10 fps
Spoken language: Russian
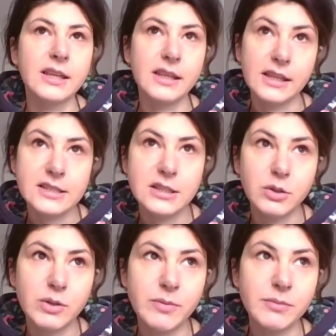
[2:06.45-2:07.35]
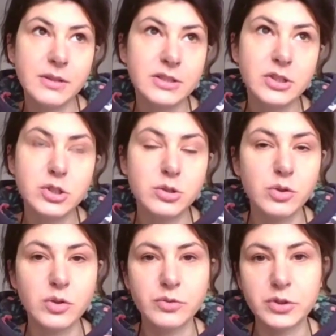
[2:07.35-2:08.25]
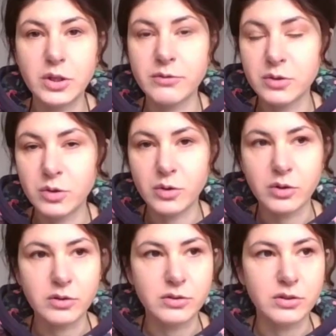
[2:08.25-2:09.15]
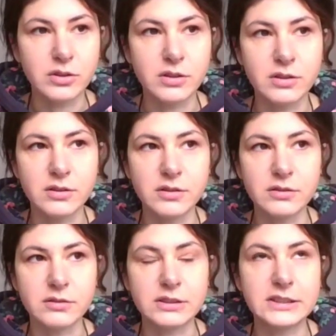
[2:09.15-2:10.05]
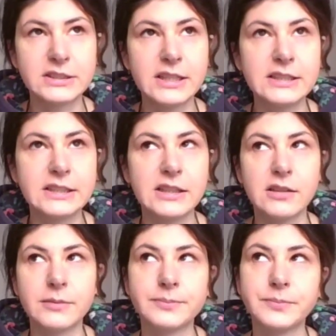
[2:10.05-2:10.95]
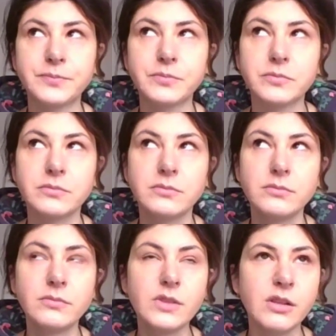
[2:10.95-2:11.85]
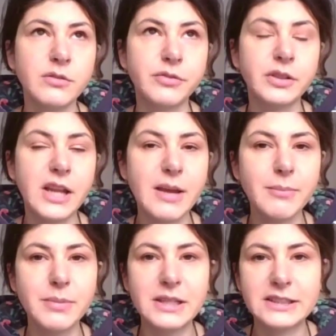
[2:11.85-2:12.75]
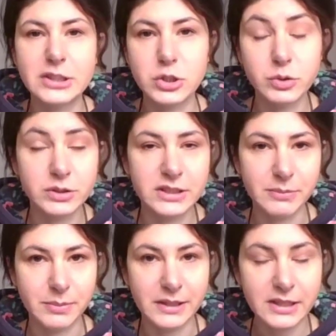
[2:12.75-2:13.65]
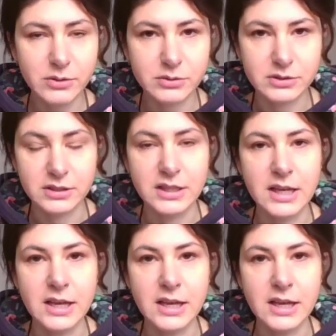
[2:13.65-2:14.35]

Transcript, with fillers: И есть такой момент, что все равно, а, это знаете, как в реабилитационный период,